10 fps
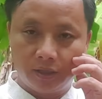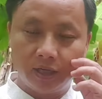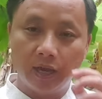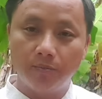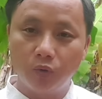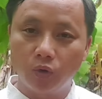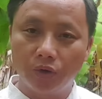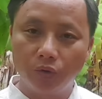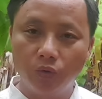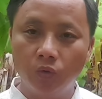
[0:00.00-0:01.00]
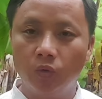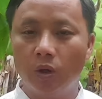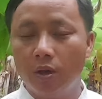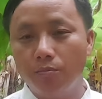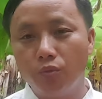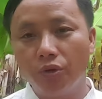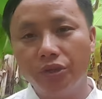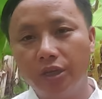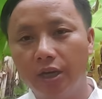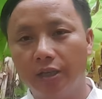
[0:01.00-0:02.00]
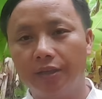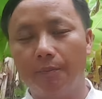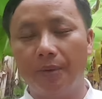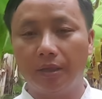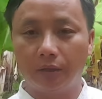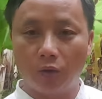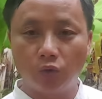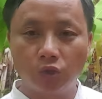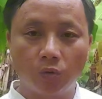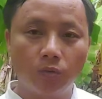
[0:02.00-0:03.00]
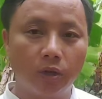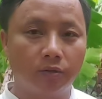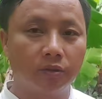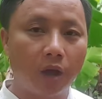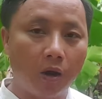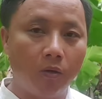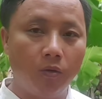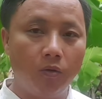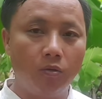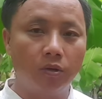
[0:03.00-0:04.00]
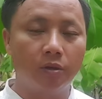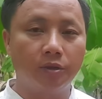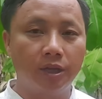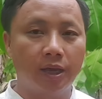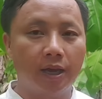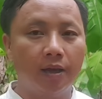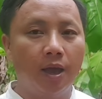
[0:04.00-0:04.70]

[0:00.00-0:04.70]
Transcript: tiền luôn nu mua nhẹ thì bé tàu rồng lợn tàu cơ kia